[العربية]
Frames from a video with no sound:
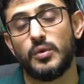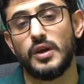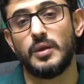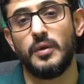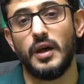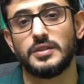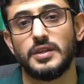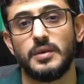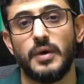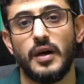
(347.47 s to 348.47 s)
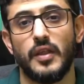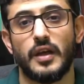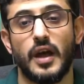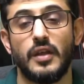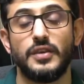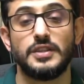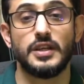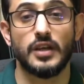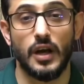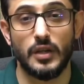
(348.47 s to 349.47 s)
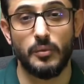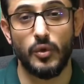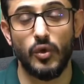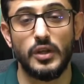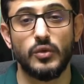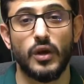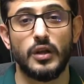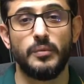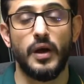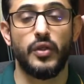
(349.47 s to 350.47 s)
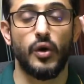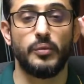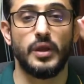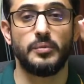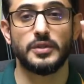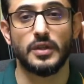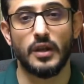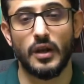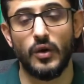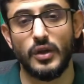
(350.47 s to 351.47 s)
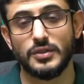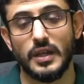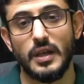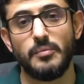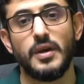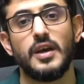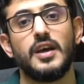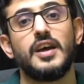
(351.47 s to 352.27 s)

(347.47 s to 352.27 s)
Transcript: بريدة بن الحصيب هذا كان في جيش خالد بن الوليد وقد بعثهم النبي صلى الله عليه وسلم